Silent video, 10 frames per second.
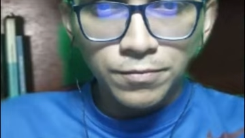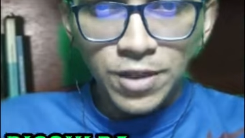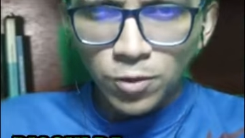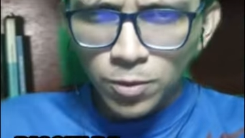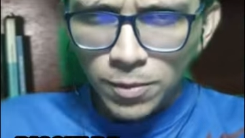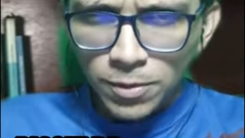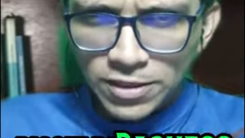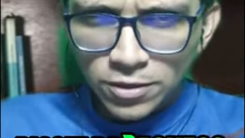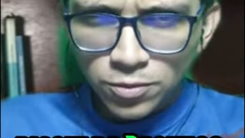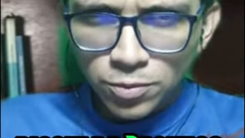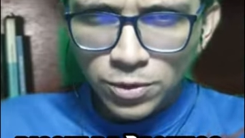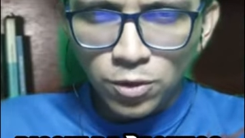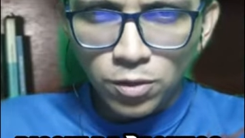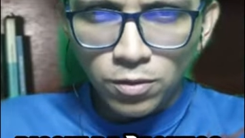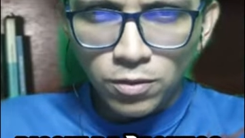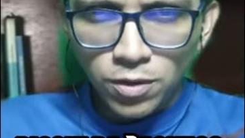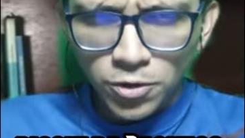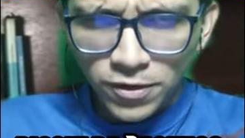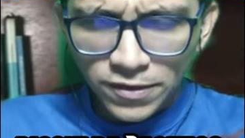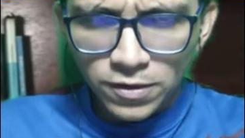Disculpa, Pacheco, pero
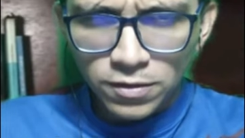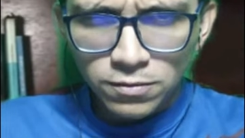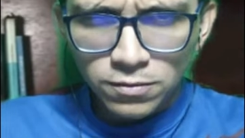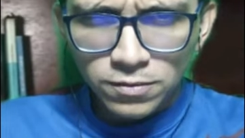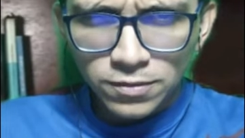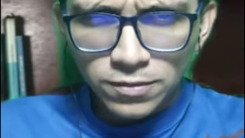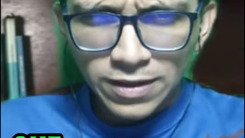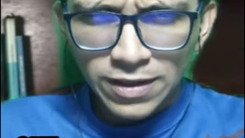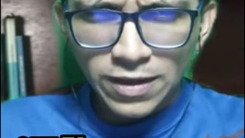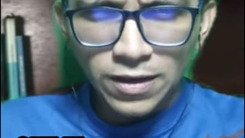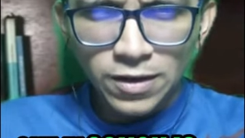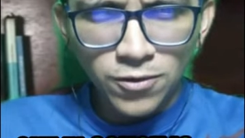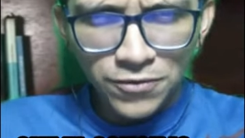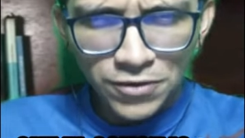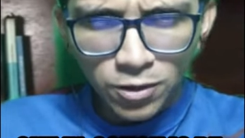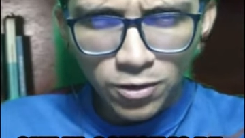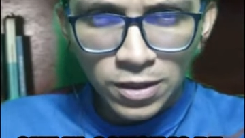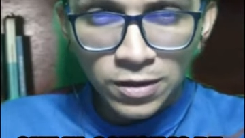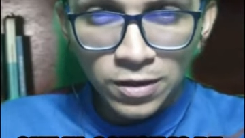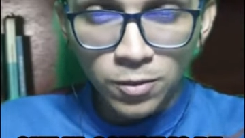¿cómo dice? Que el concilio de
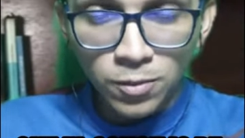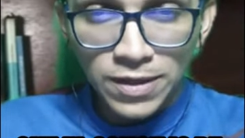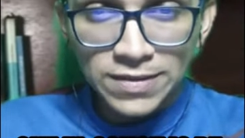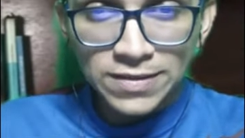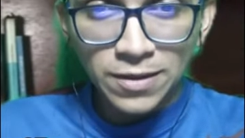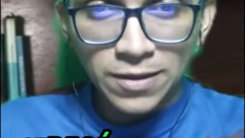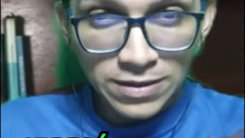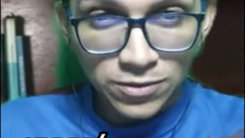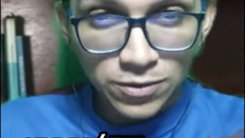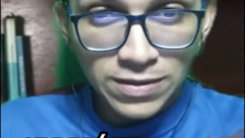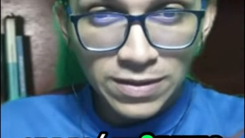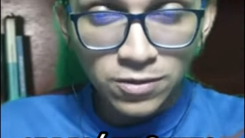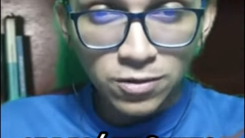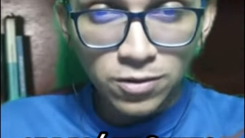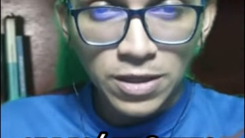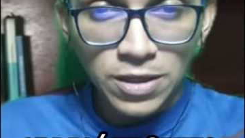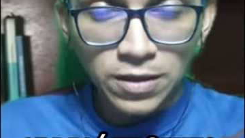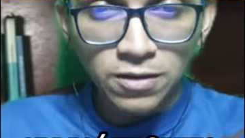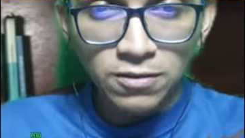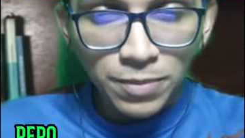Constantinopla se basó en Santo Tomás de
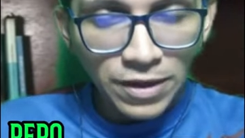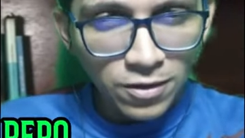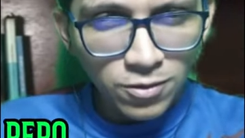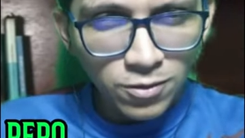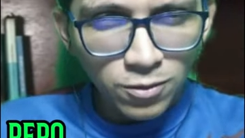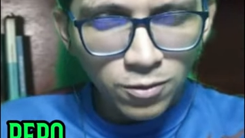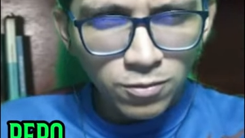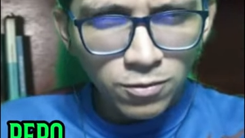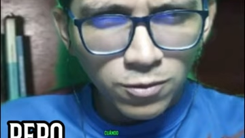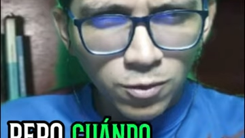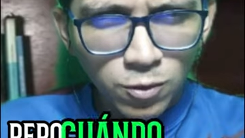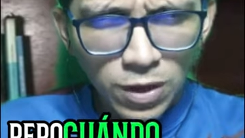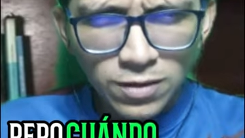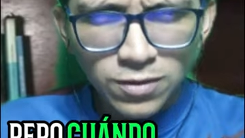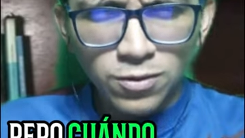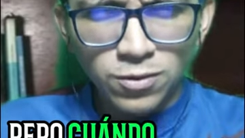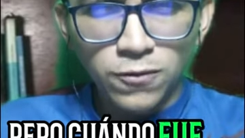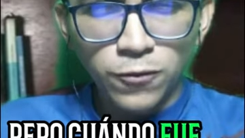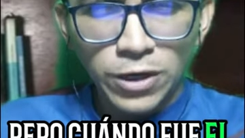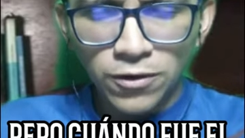Aquino, pero
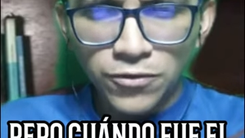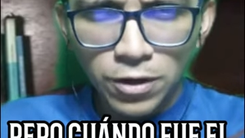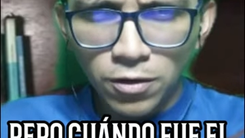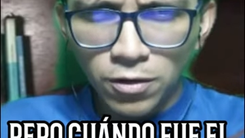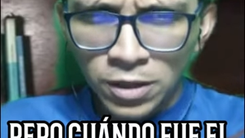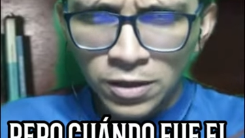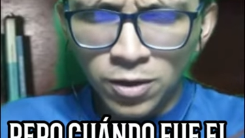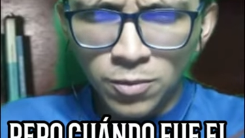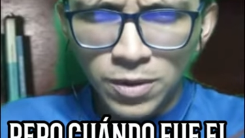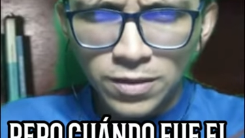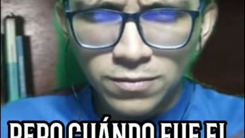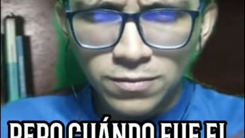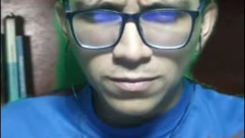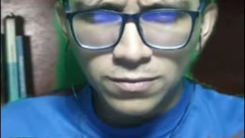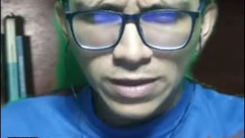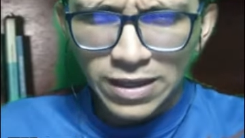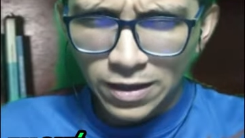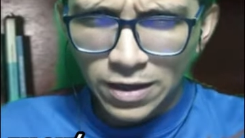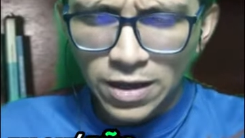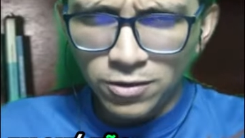¿cuándo fue el concilio de Constantinopla? en
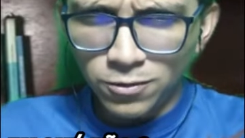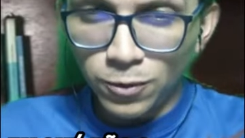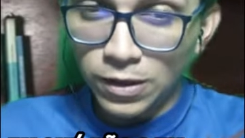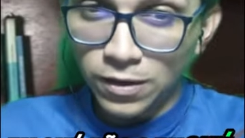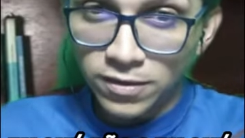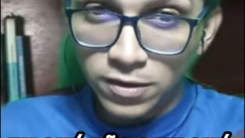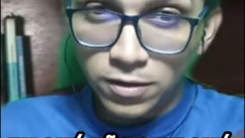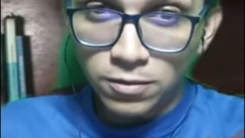qué año o en qué siglo.